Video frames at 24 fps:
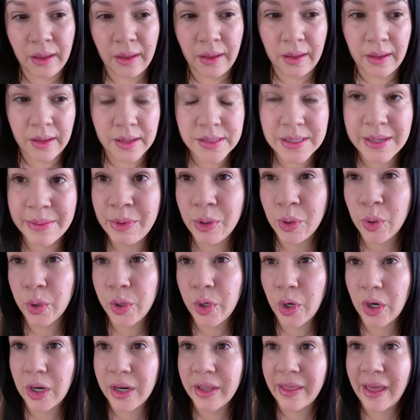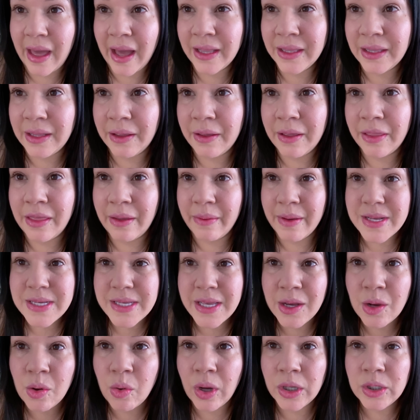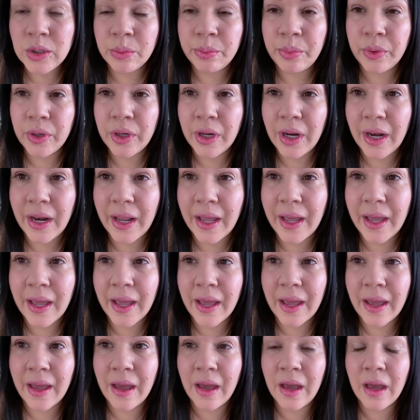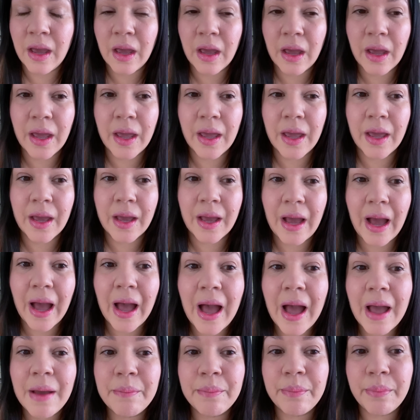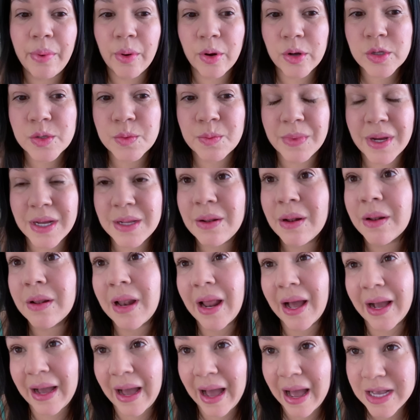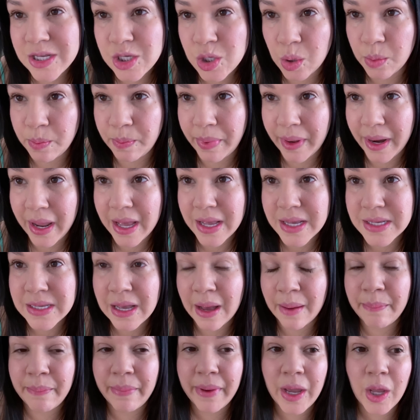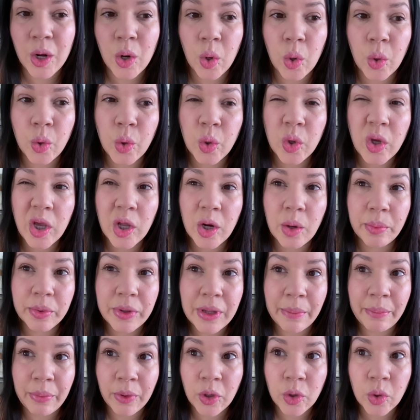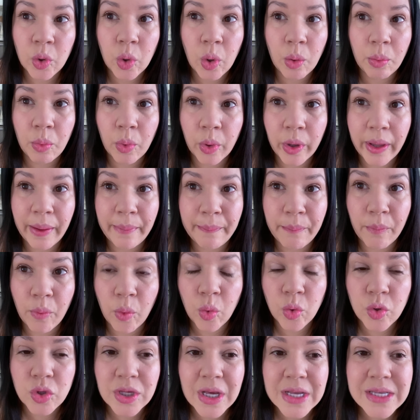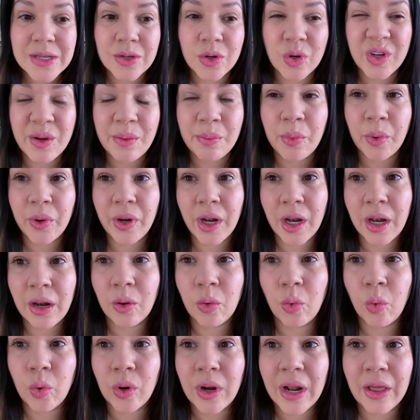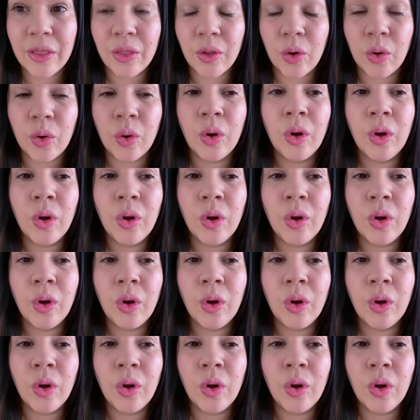se me ocurrió la idea de de vez en cuando ponerle eh, caja en Postmark, la caja sorpresa, pero no quiero estar poniendo como que muchas, sino que poner una, dos